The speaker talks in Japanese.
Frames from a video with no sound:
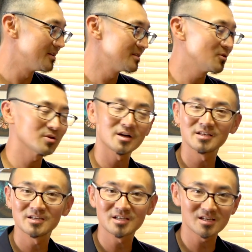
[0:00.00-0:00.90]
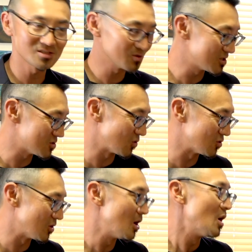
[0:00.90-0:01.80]
で、これができたらストレスを
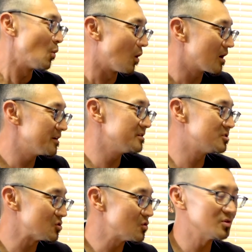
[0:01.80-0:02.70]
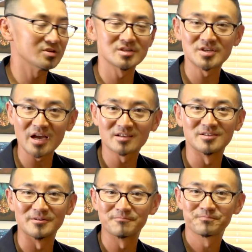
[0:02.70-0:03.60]
置く。What are you doing,
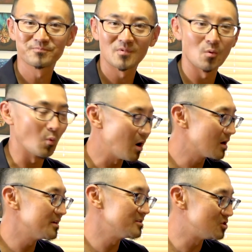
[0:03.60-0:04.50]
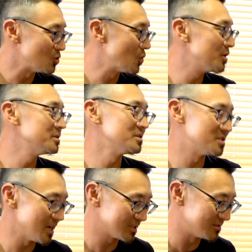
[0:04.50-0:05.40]
detective? What are you doing,
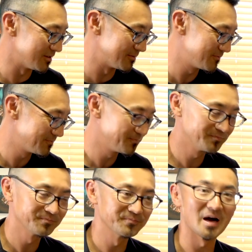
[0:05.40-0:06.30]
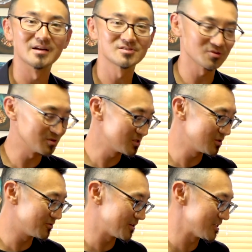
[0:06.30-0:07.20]
detective? はい。その次
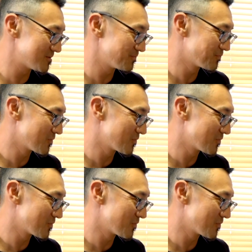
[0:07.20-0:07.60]
のフレーズ。